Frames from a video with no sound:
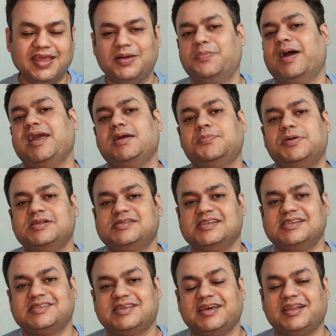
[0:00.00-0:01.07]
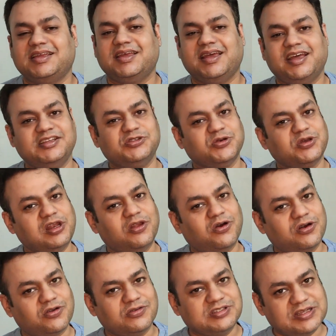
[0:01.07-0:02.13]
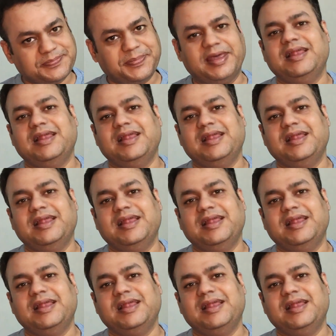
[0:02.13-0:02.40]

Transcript: एक बाइक परचेज करी है जो कि लॉकडाउन से